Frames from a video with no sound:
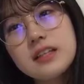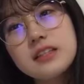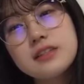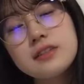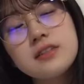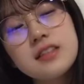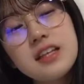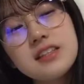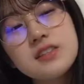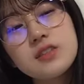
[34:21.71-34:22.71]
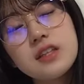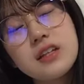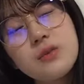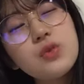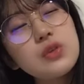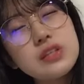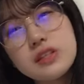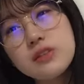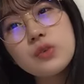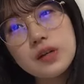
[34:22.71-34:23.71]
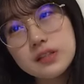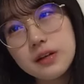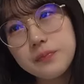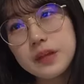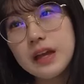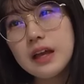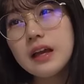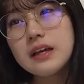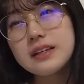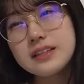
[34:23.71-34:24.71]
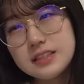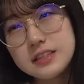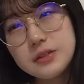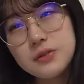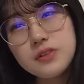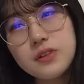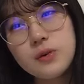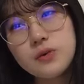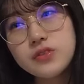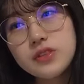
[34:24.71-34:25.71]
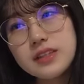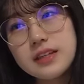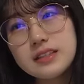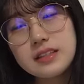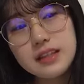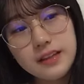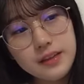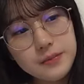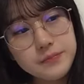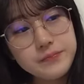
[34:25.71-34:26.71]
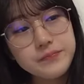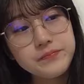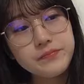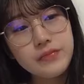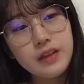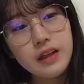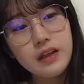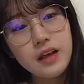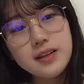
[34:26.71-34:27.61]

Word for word: じゃあもう帰ってきてスーツケースのさにほどきっていうのかなヘジり荷ほどき本当に苦手で